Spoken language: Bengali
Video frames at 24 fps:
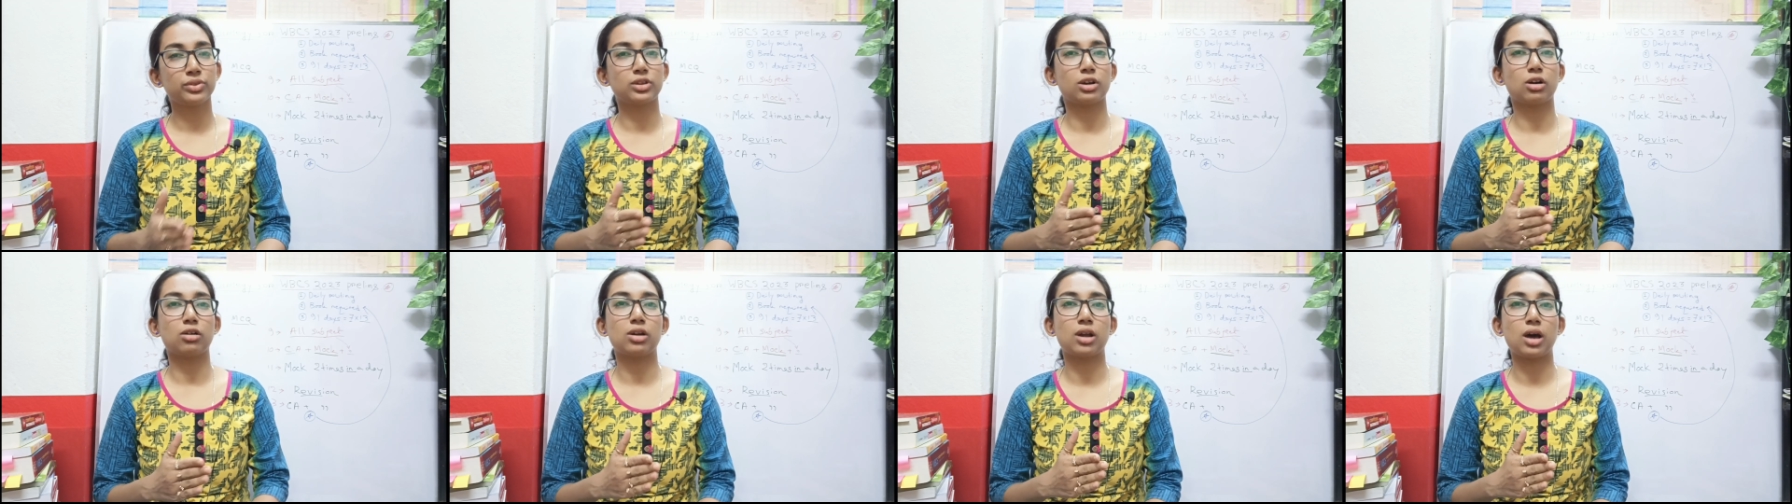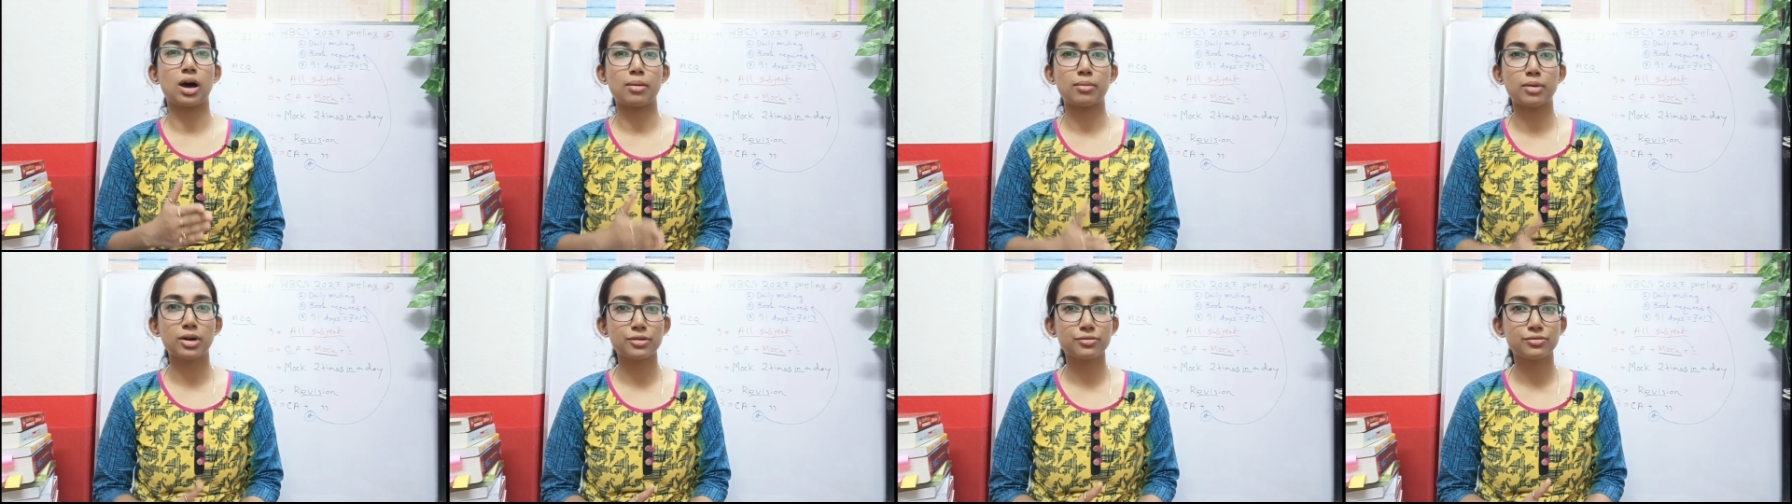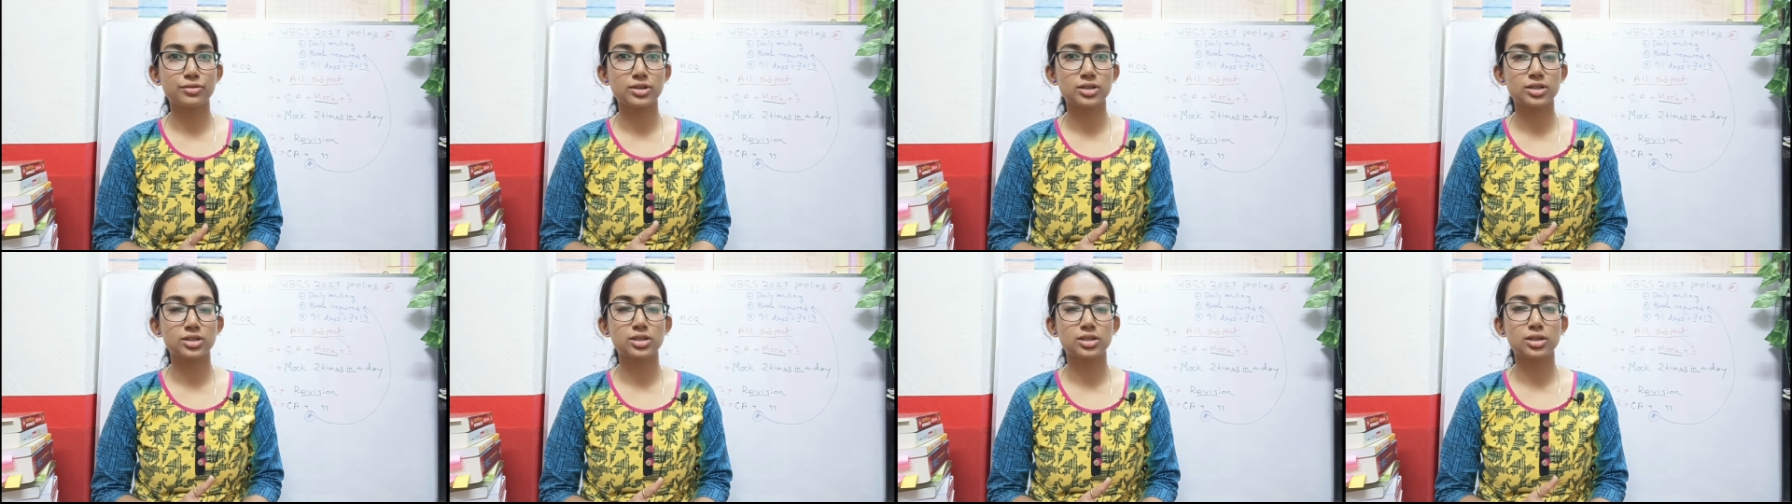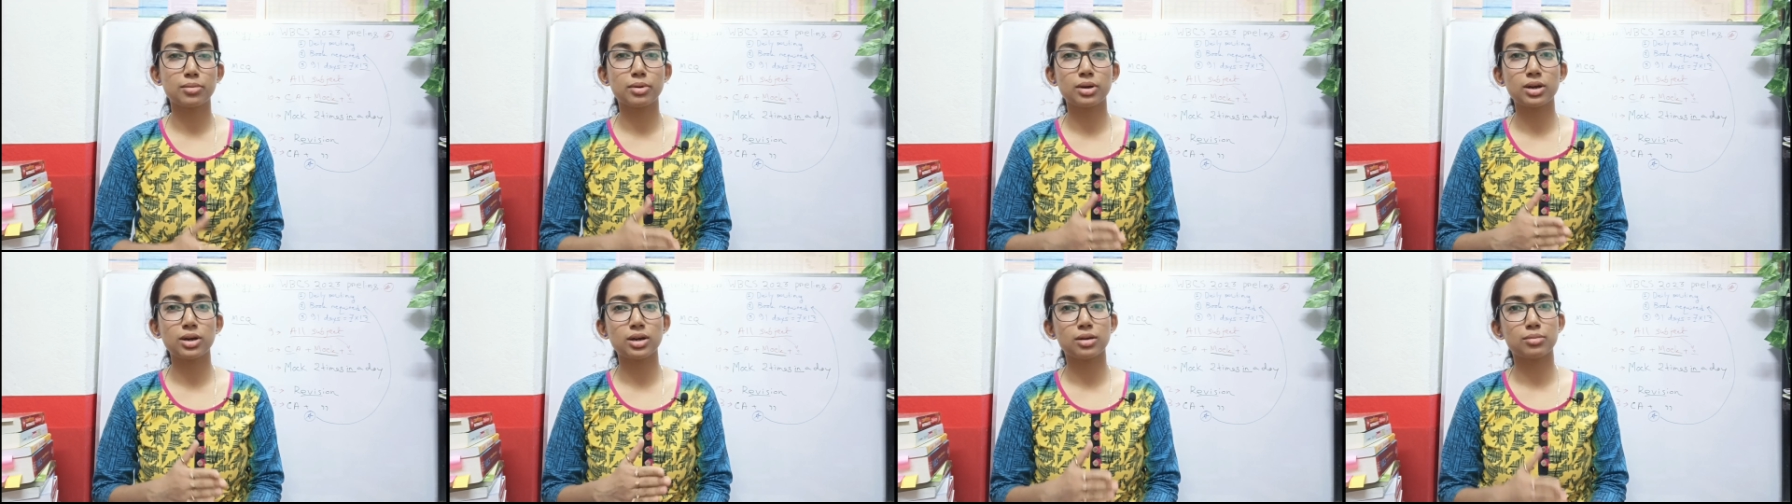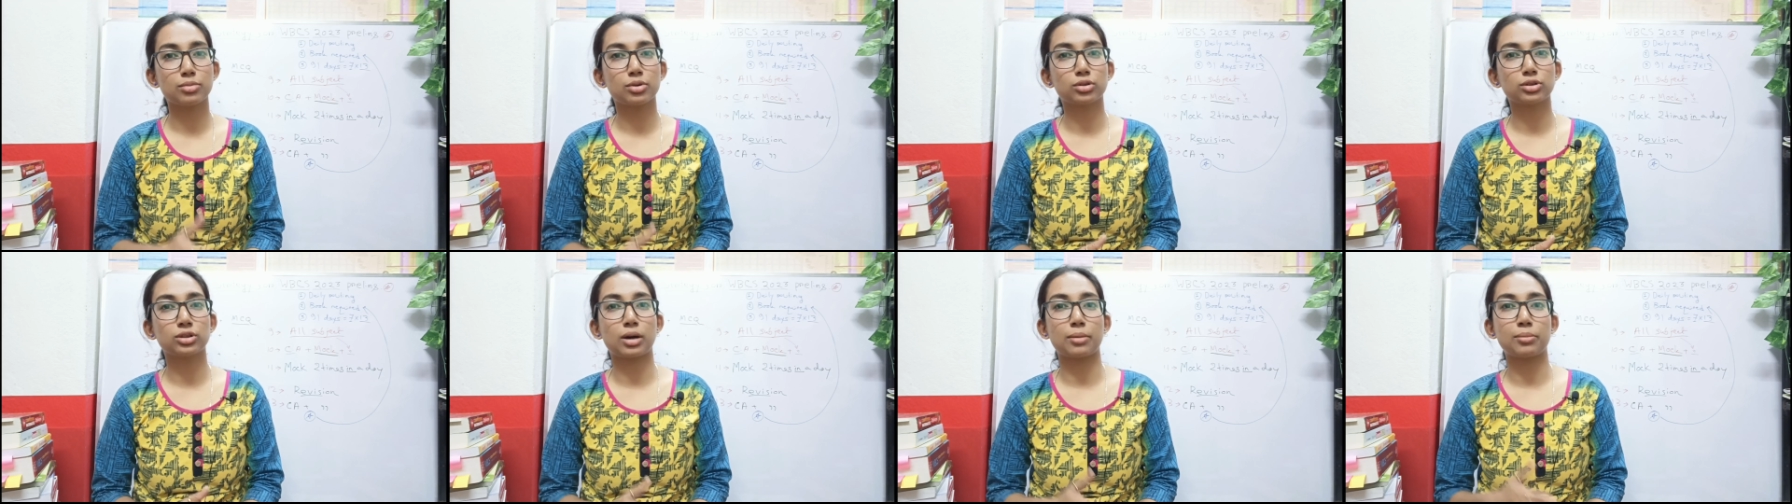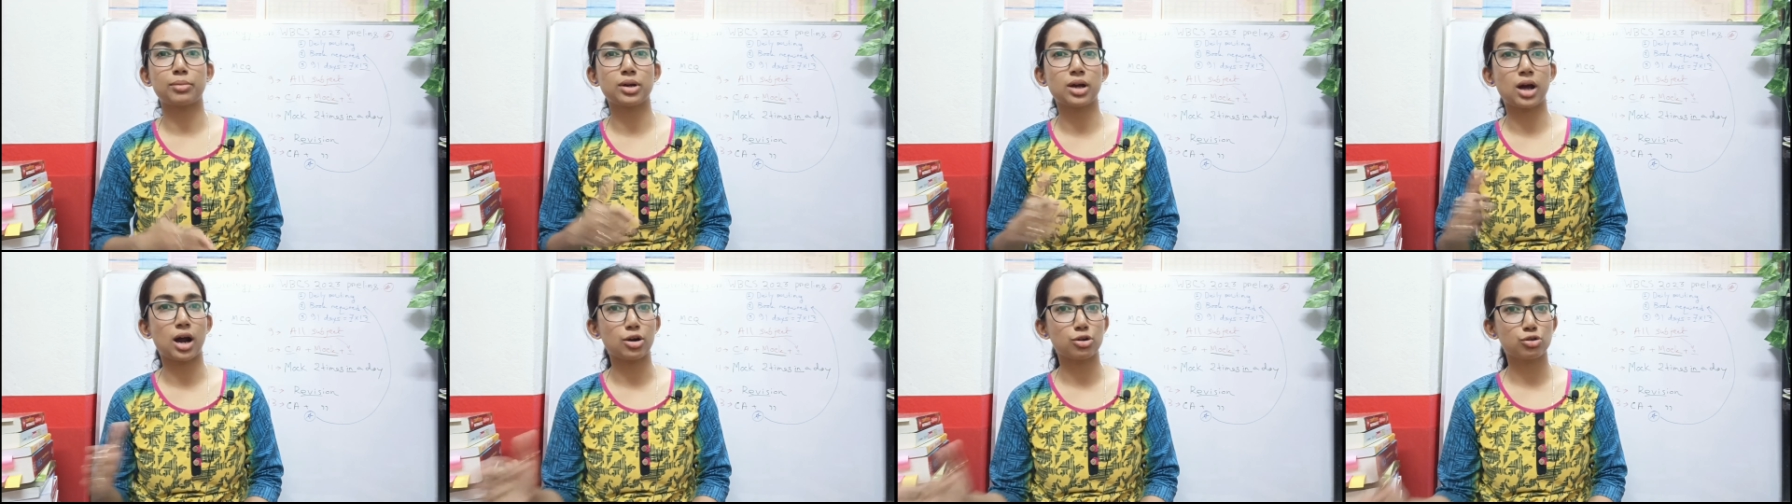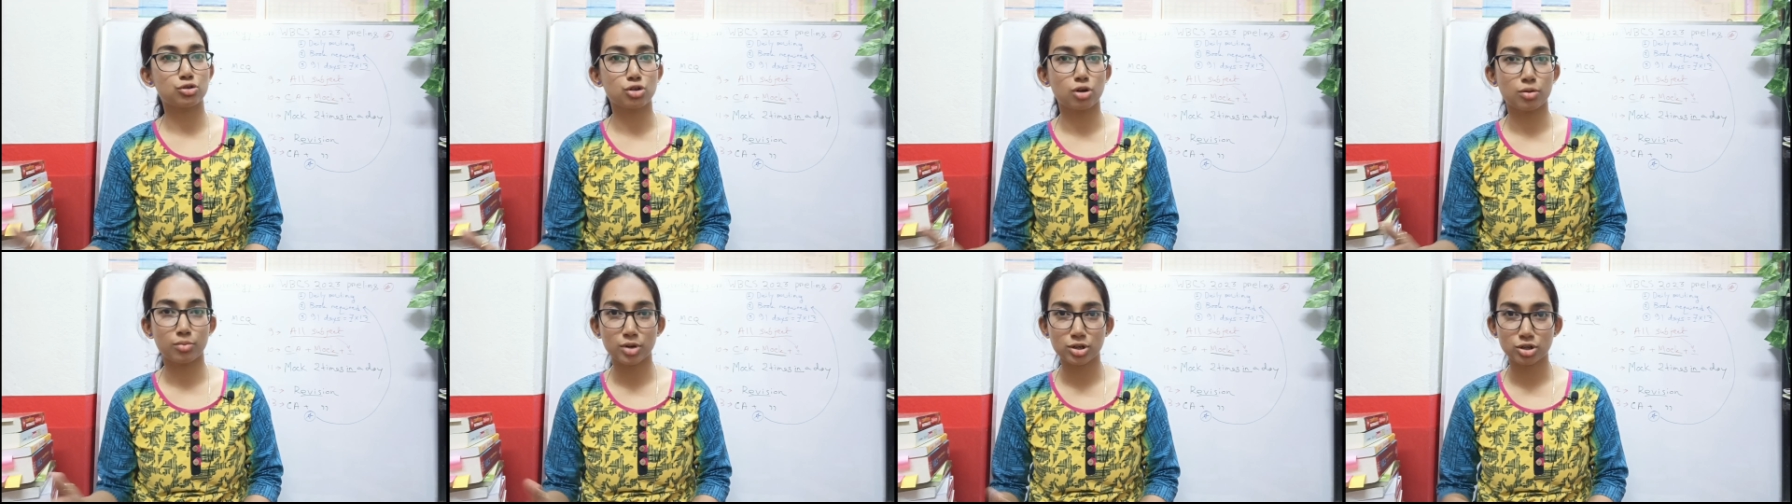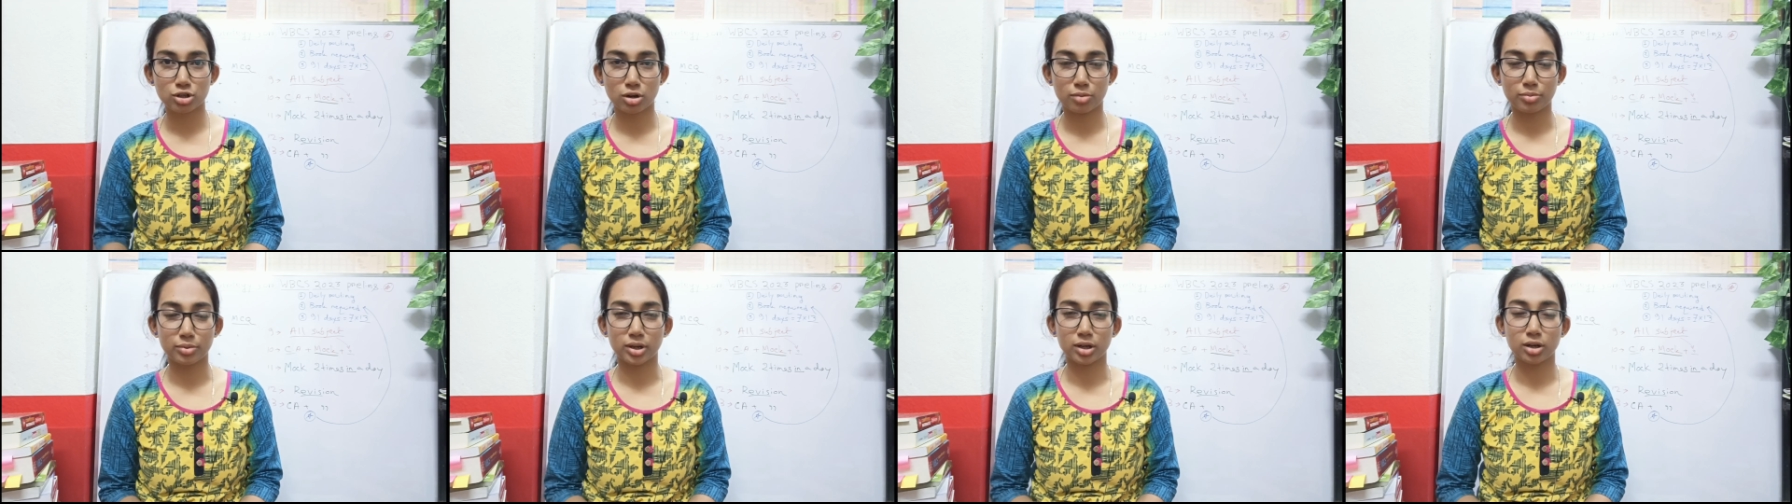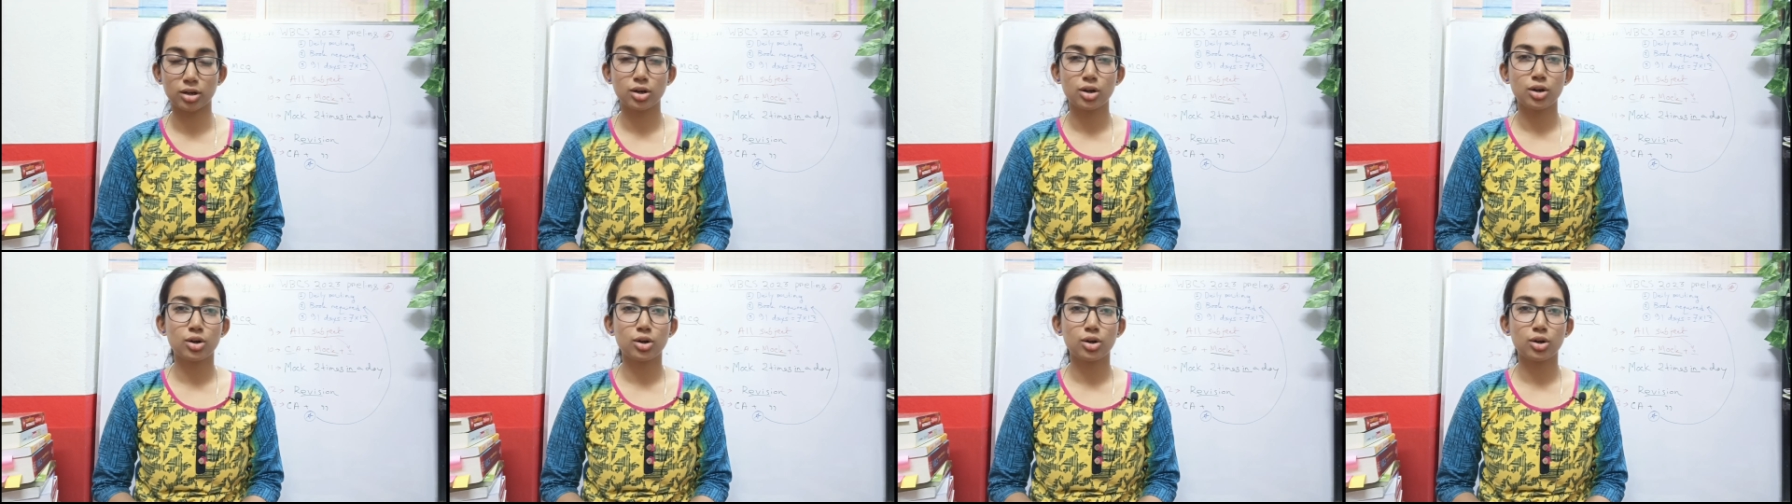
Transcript: তাহলে আবার ফিজ দেবে এবং তারপরে আরও ছ মাস হবে